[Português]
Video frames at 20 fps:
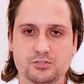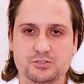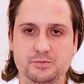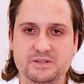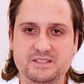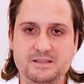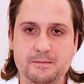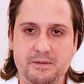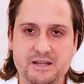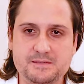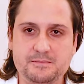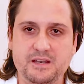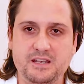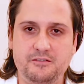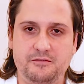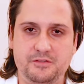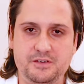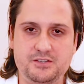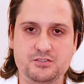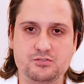Os principais
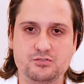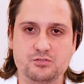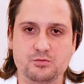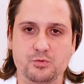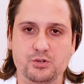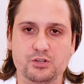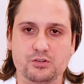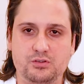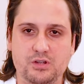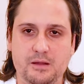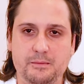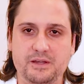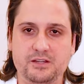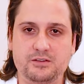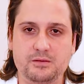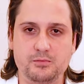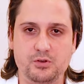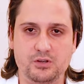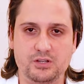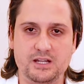benefícios do
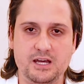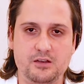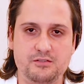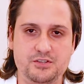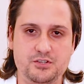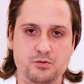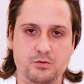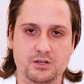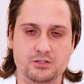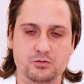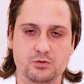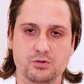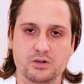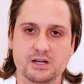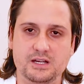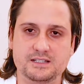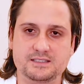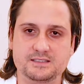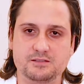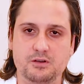monitoramento embrionário 24
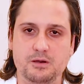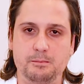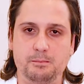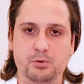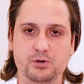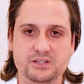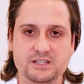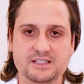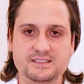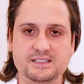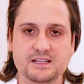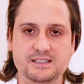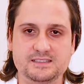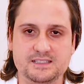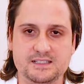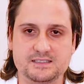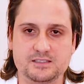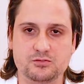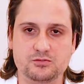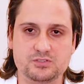horas são a
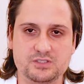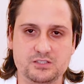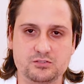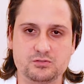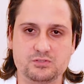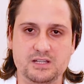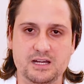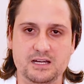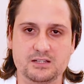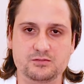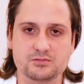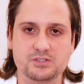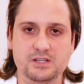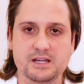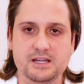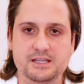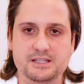potencialização dos resultados